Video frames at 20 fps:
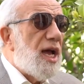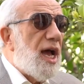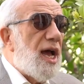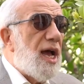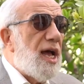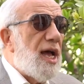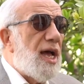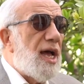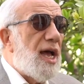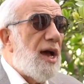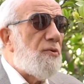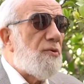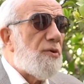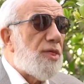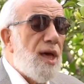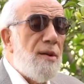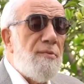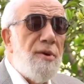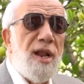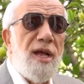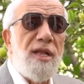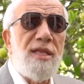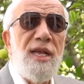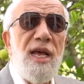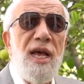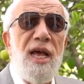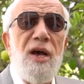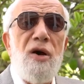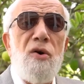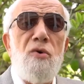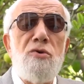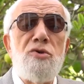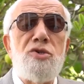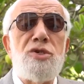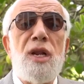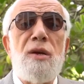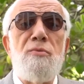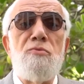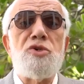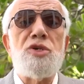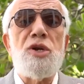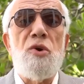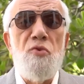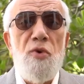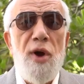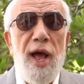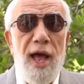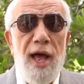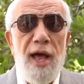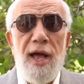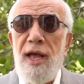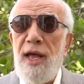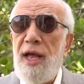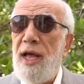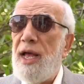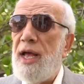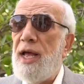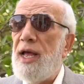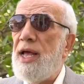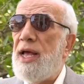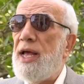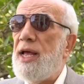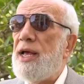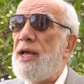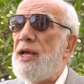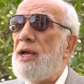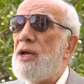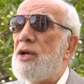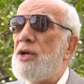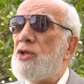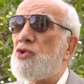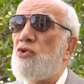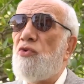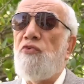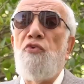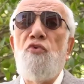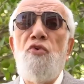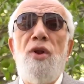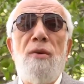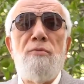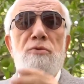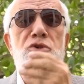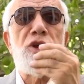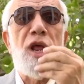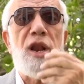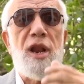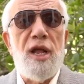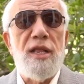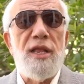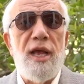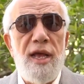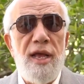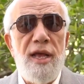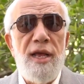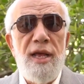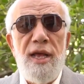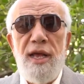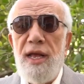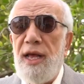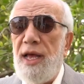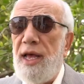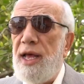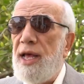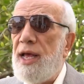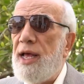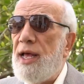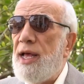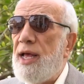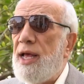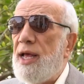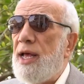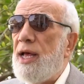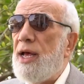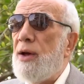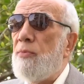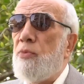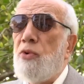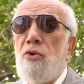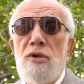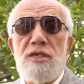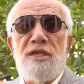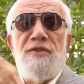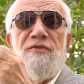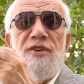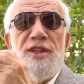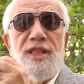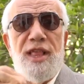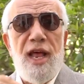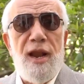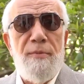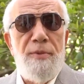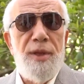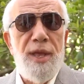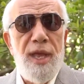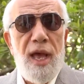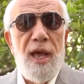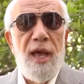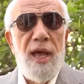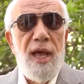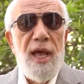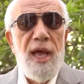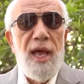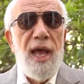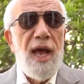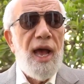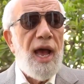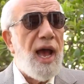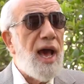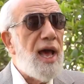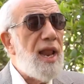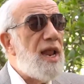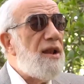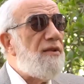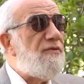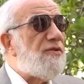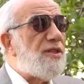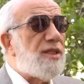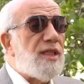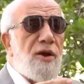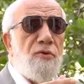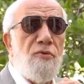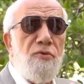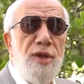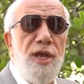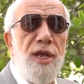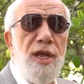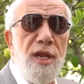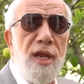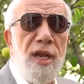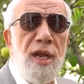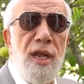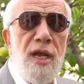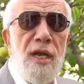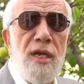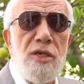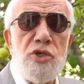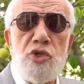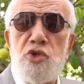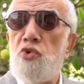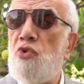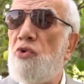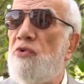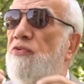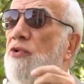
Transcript: آه، او ثمره اسره مشوهه آه، طفوله مشرده آه، بؤس في التربيه خلل في التكوين سوء